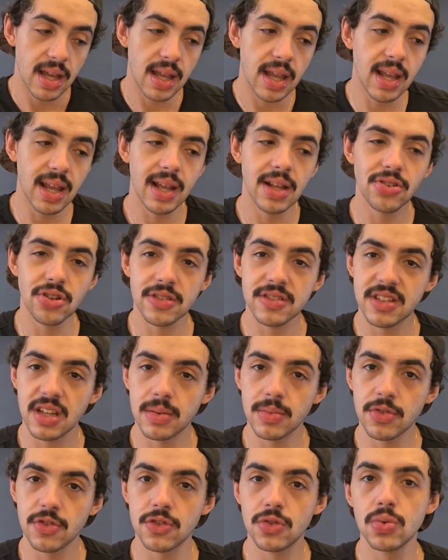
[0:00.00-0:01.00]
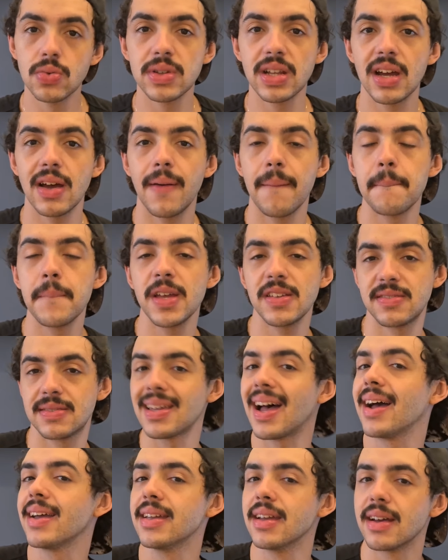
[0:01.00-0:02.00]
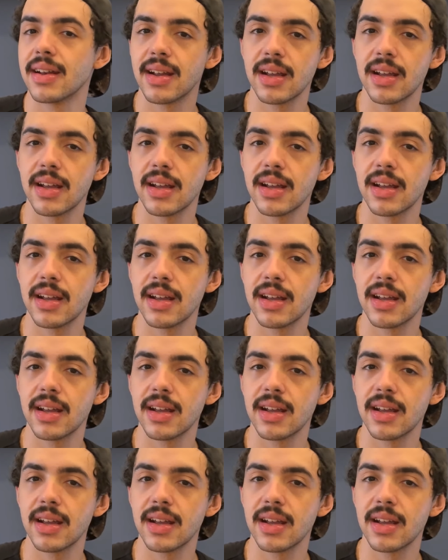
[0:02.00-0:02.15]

E nós temos Duna Messiah,